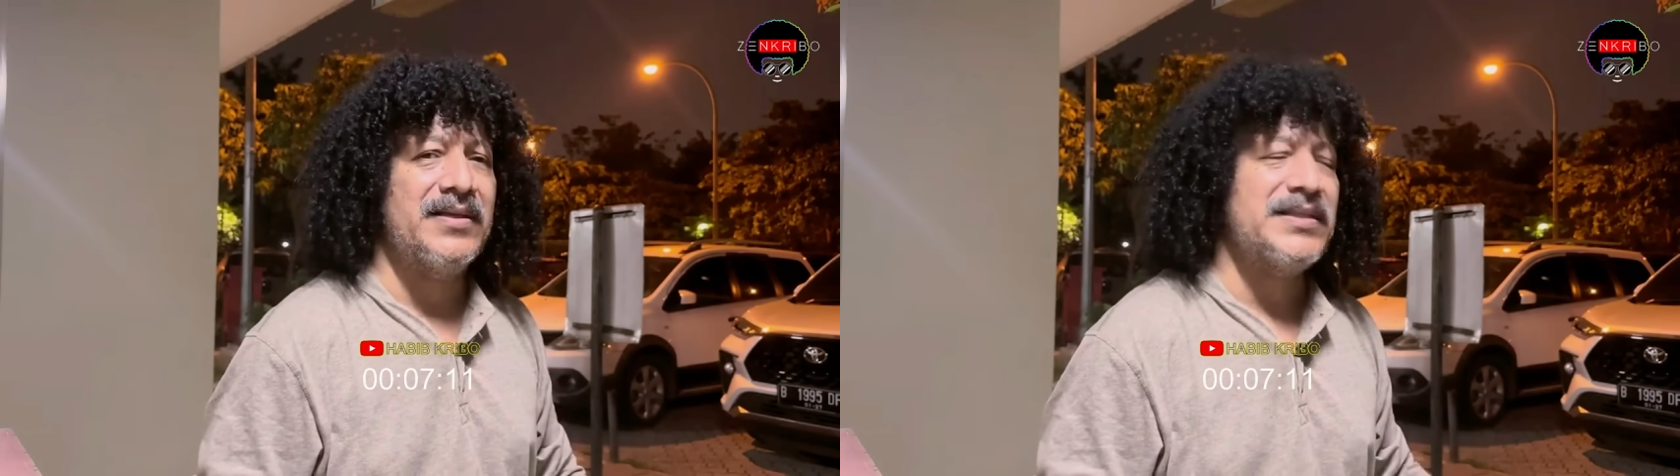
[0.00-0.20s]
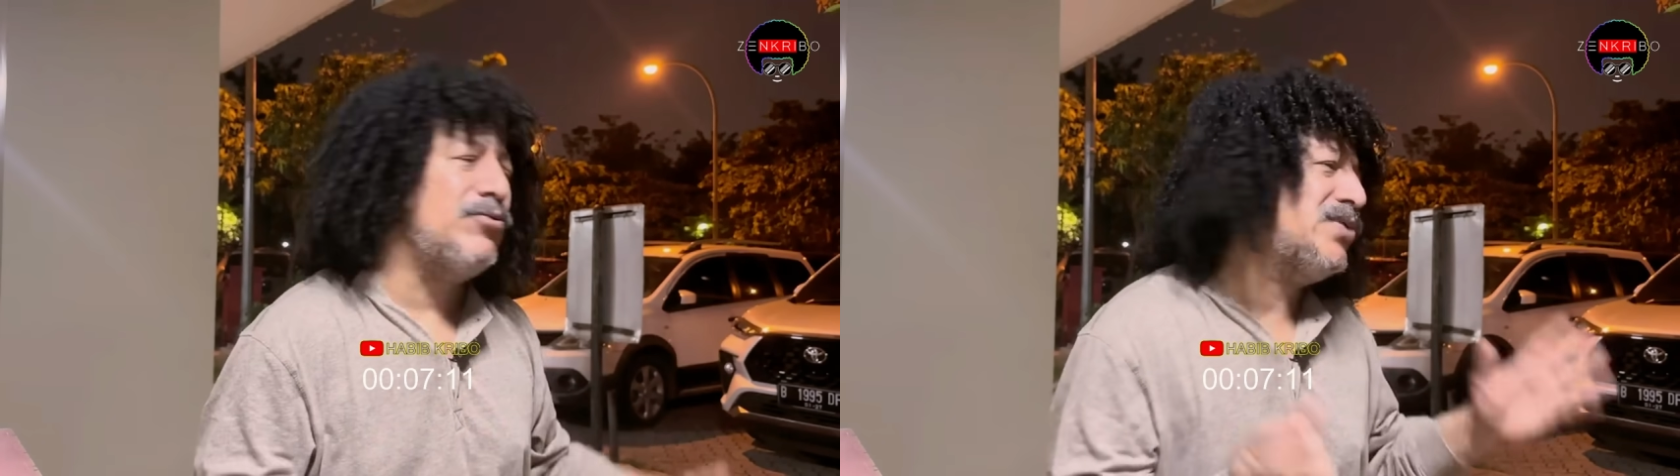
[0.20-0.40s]

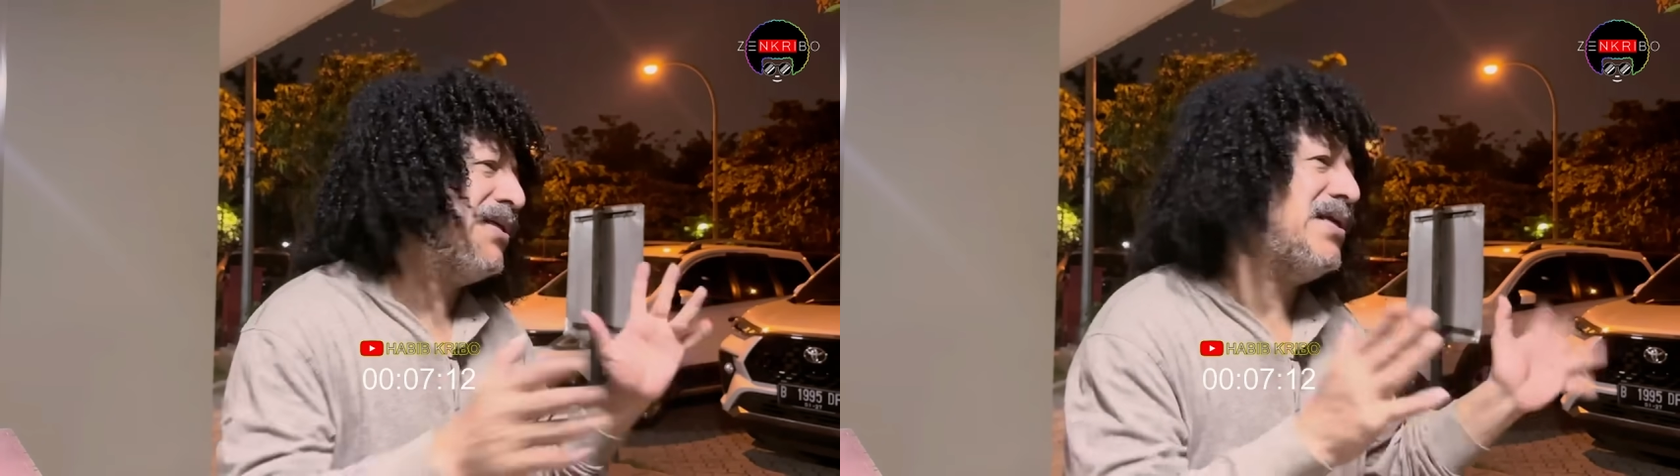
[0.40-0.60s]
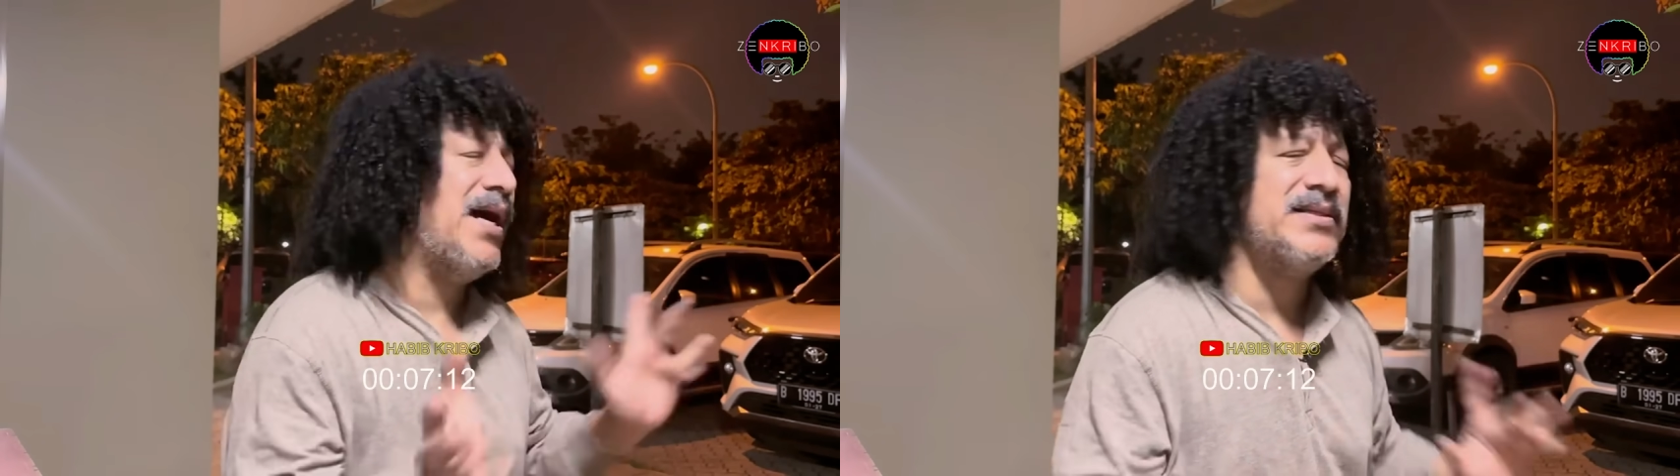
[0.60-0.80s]
Saya itu
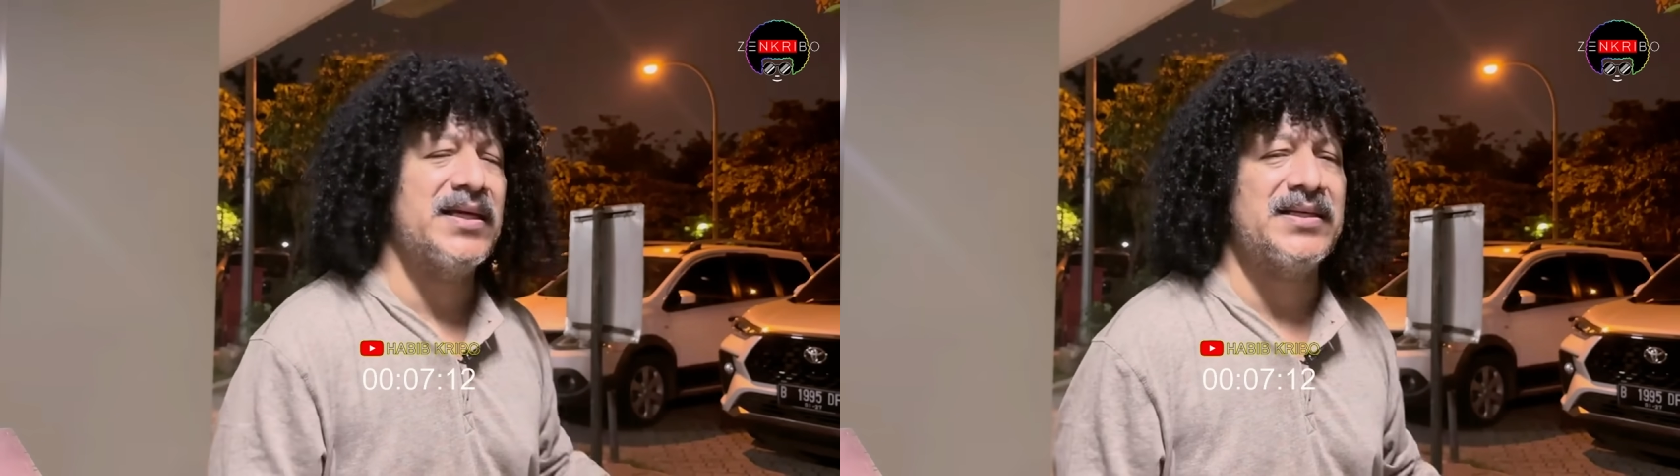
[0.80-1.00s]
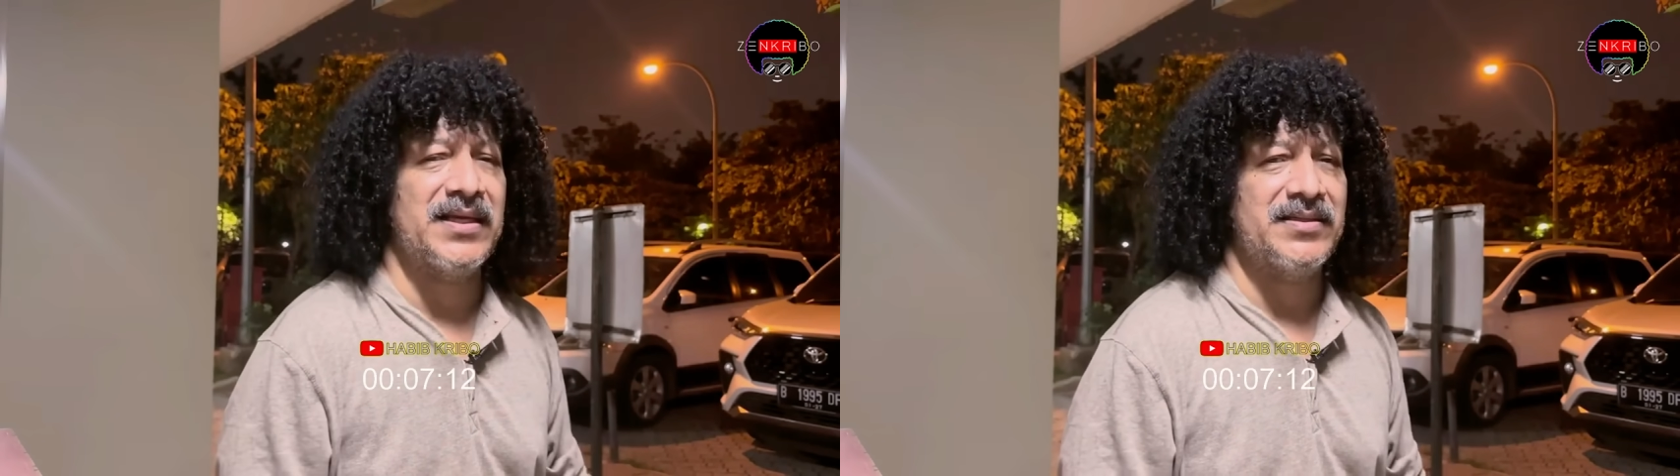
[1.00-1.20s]
sedih aja
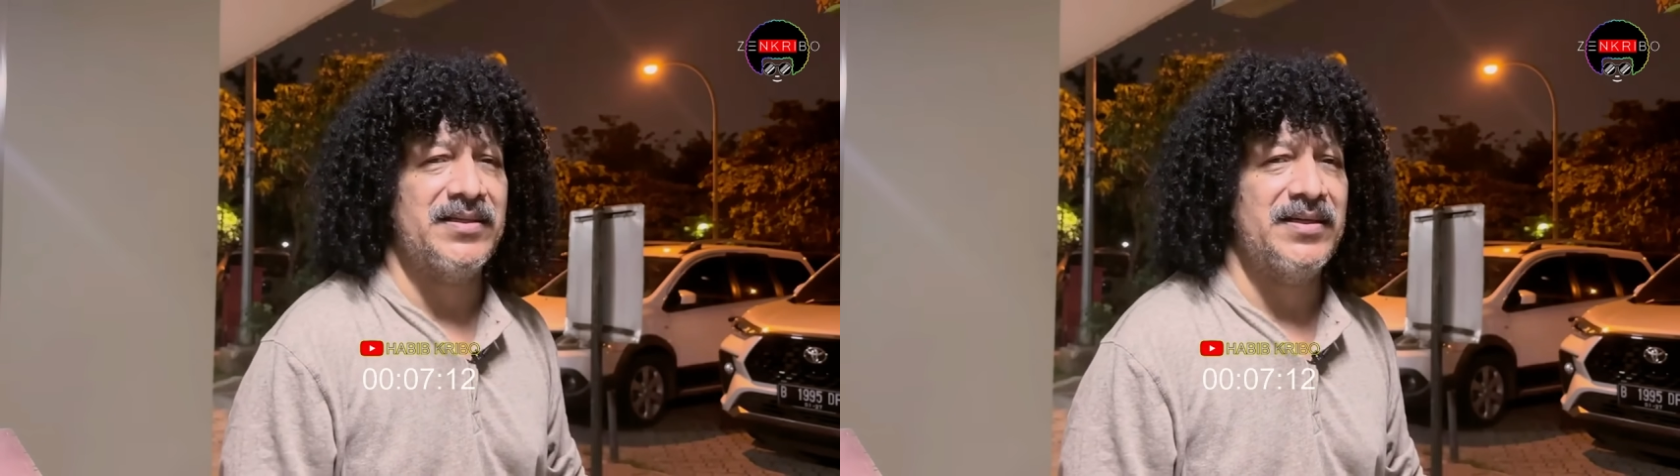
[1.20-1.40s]
lihat.